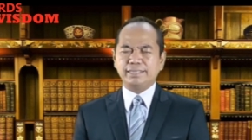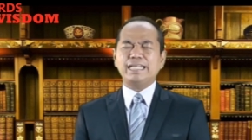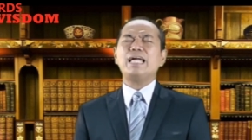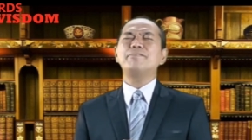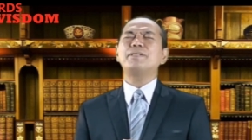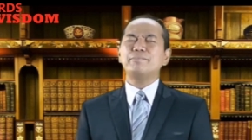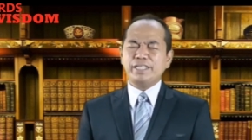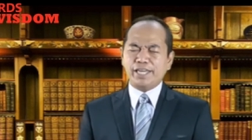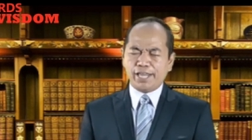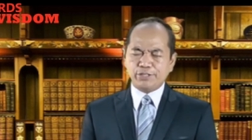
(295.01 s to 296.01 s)
Di dalam nama
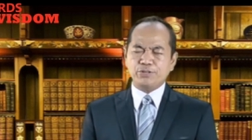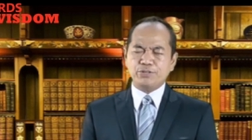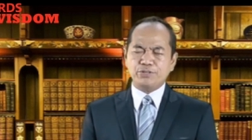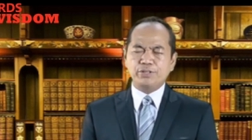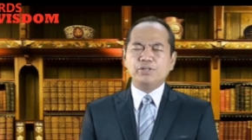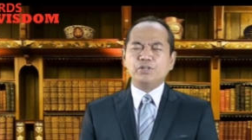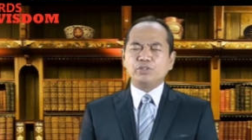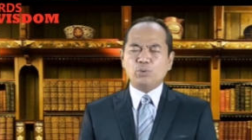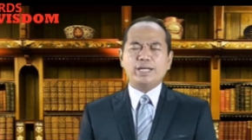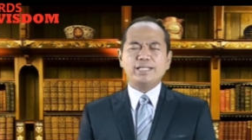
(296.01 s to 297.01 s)
Yesus,
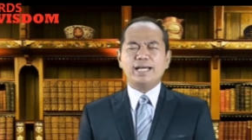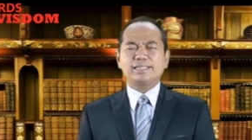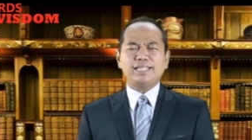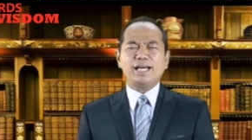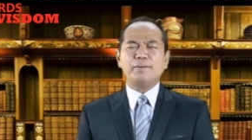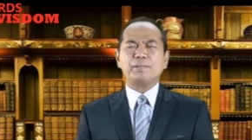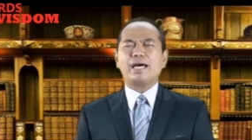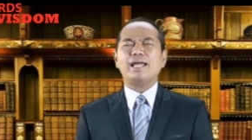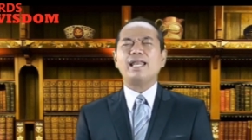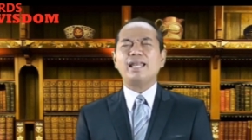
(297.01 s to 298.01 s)
Tuhan yang tidak
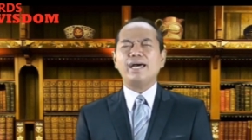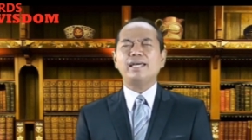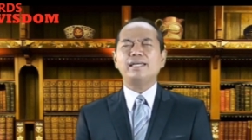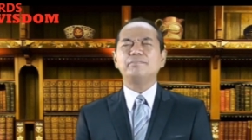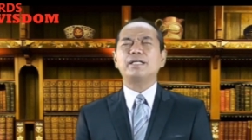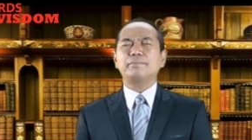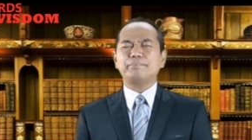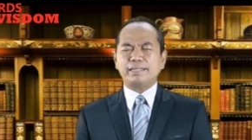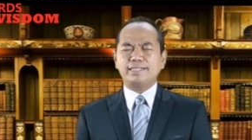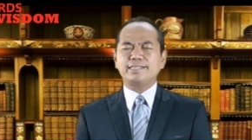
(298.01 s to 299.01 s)
pernah lalai
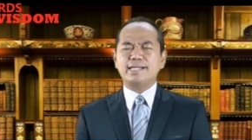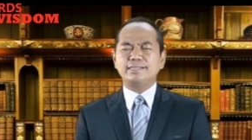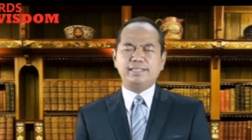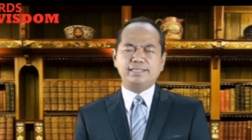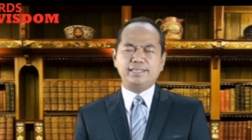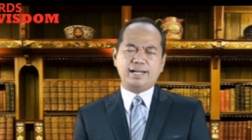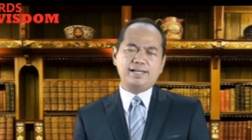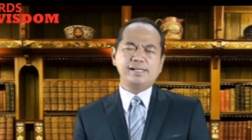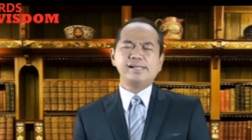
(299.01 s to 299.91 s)
menepati janjinya,